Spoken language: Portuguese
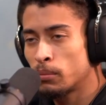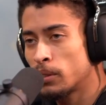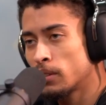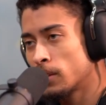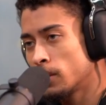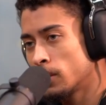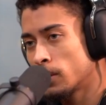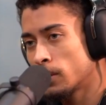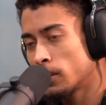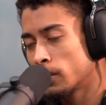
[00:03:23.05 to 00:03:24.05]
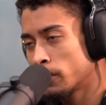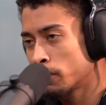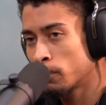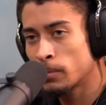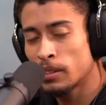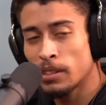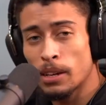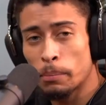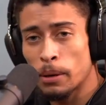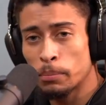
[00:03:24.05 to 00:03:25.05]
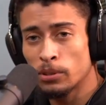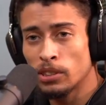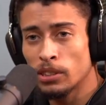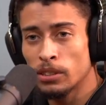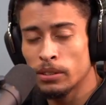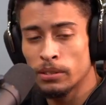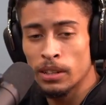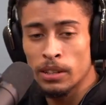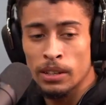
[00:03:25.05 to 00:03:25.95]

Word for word: Mas aí ah, é, hum. mas aí é papo de...